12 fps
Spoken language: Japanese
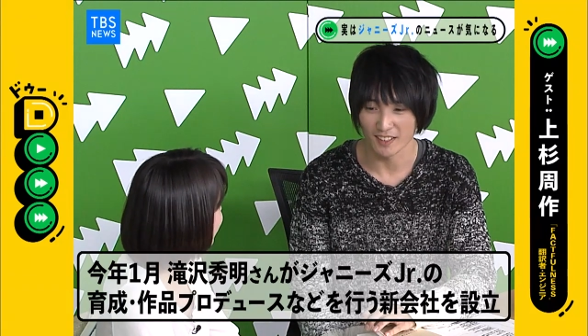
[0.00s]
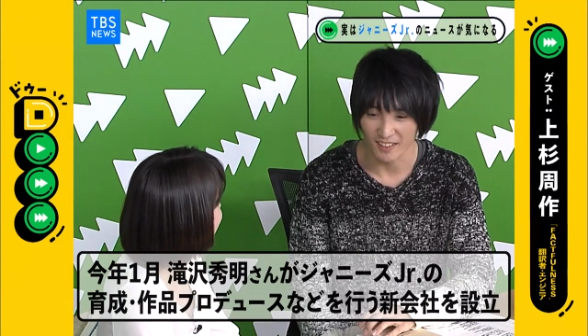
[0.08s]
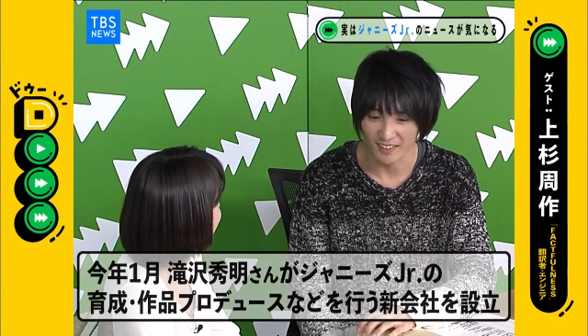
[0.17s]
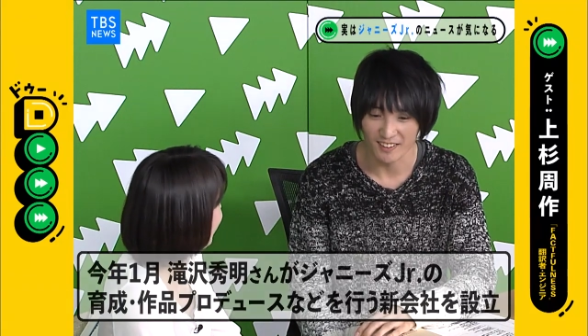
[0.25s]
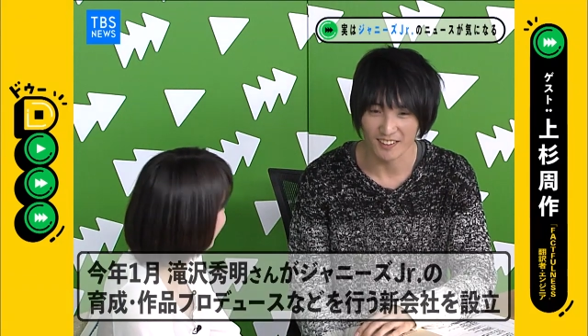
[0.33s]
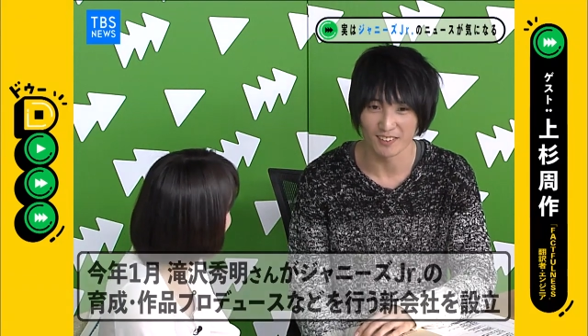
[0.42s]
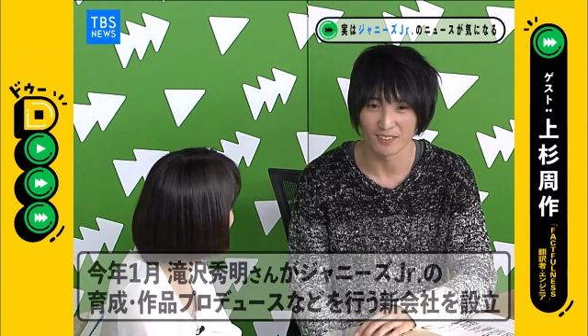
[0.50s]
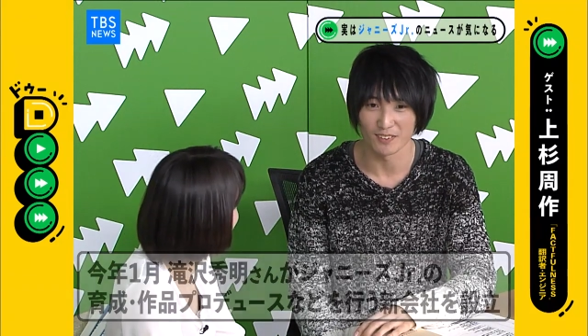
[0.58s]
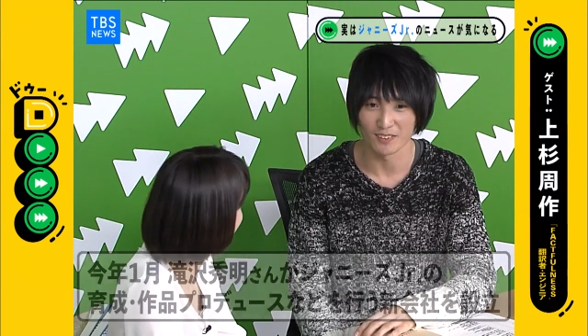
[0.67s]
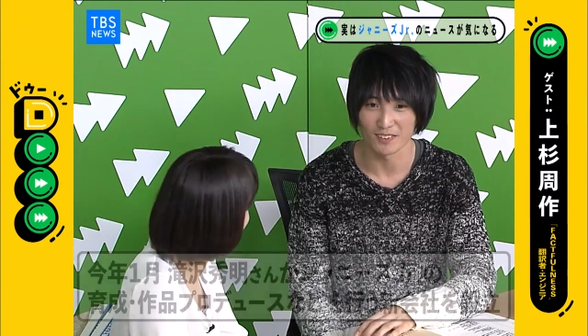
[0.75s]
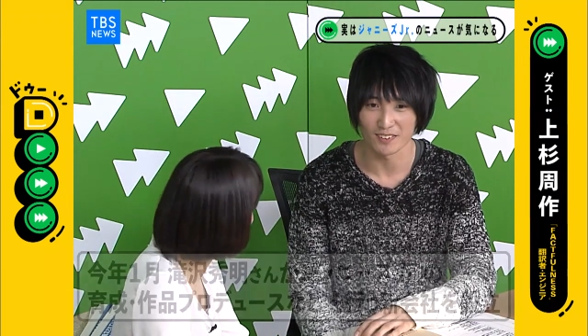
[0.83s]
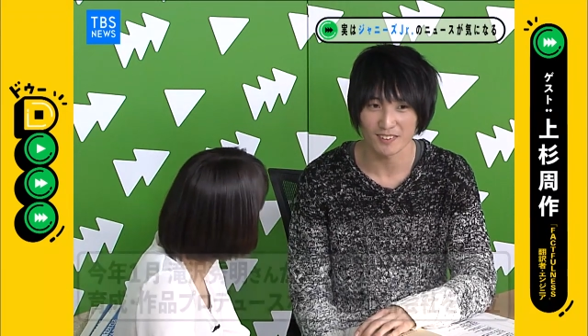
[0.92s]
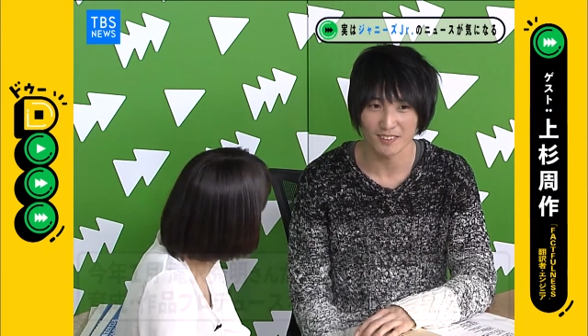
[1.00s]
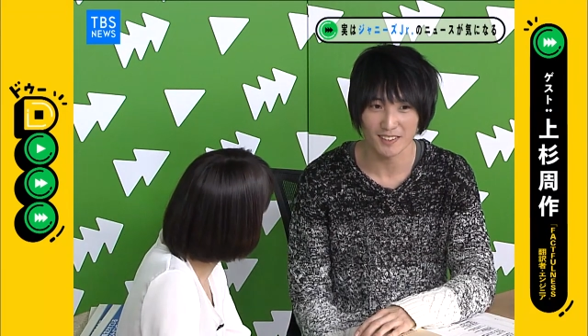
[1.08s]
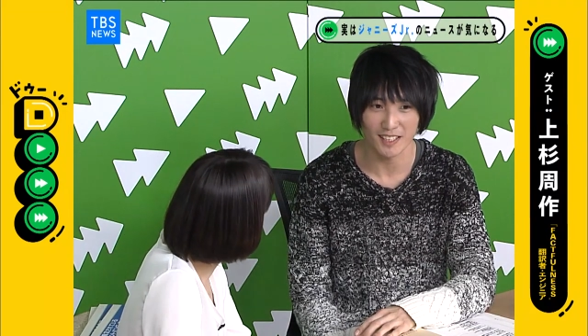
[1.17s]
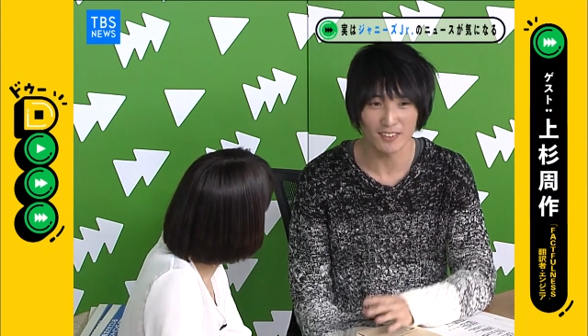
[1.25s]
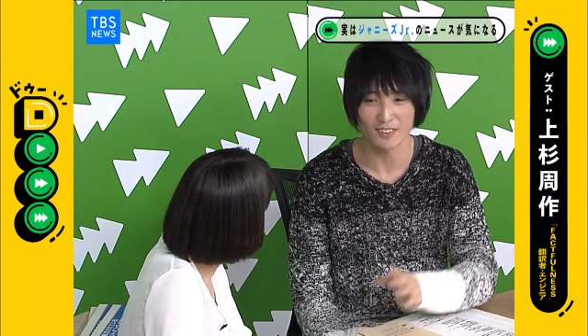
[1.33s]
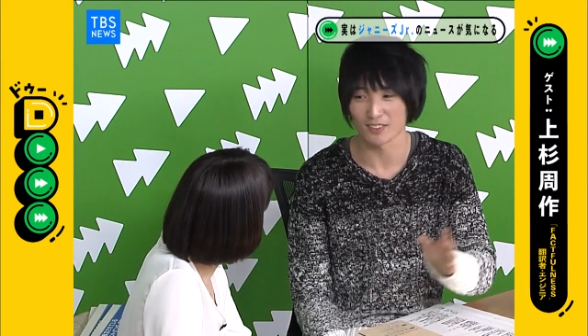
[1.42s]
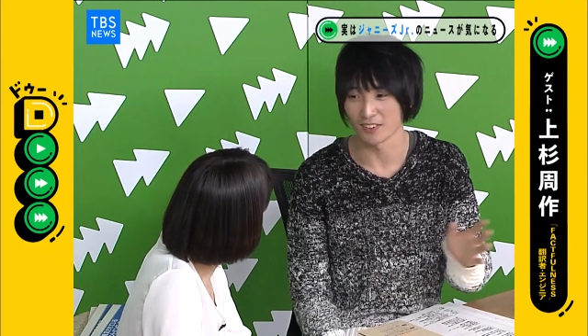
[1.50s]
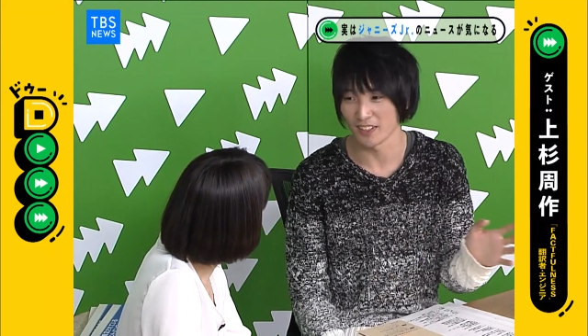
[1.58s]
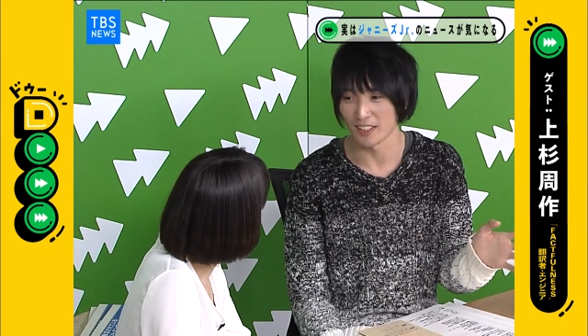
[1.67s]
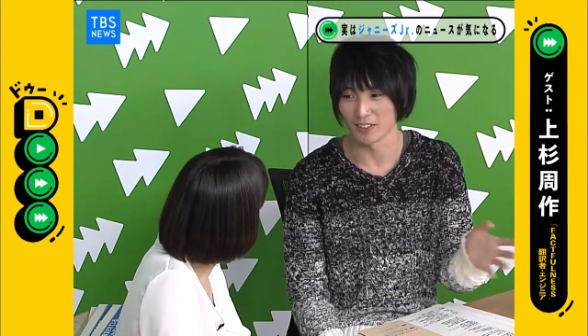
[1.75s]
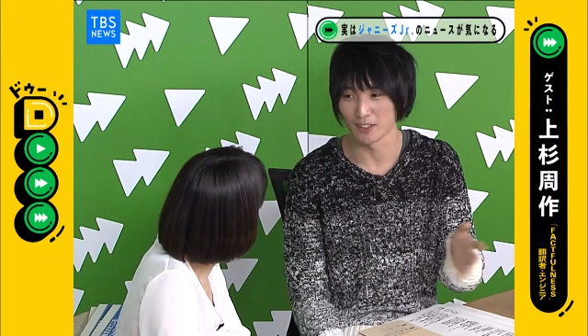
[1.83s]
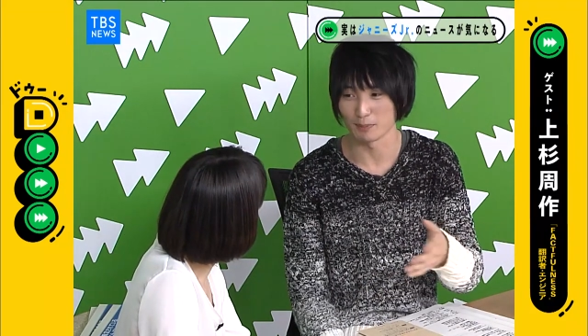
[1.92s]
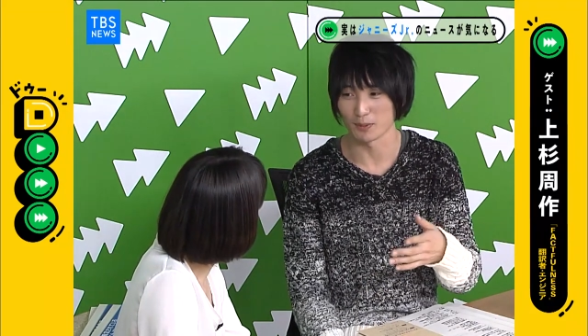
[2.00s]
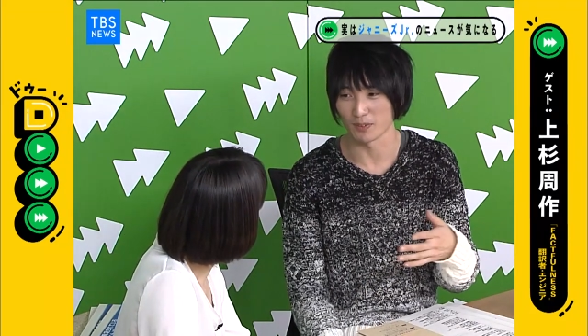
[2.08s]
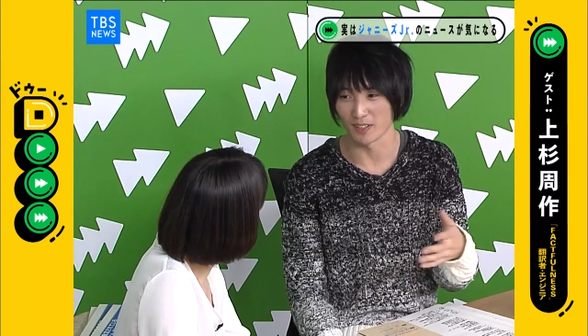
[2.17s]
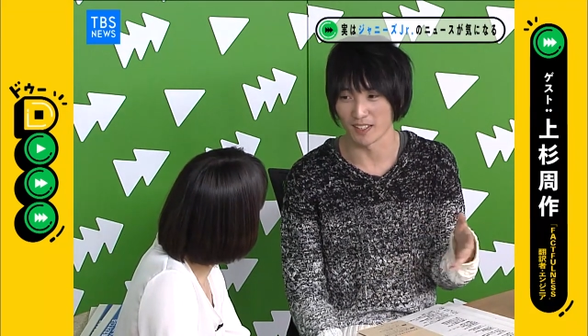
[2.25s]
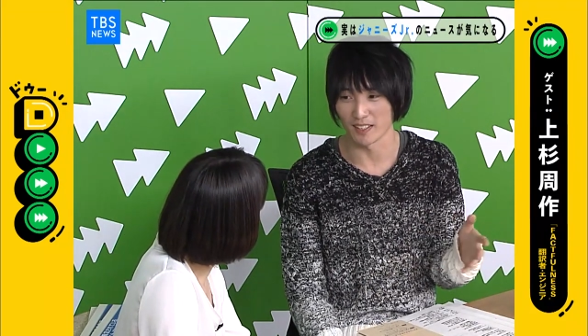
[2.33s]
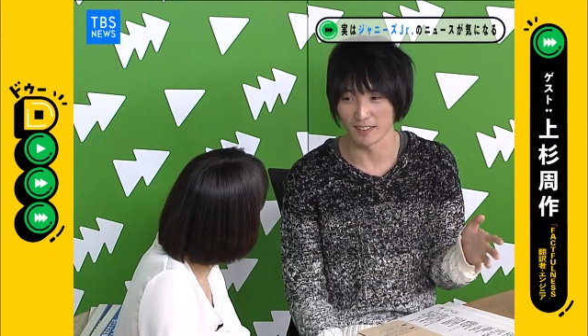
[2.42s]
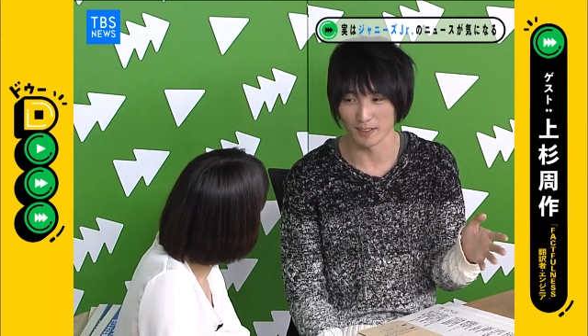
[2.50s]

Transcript: はい、あの韓国のねグループとか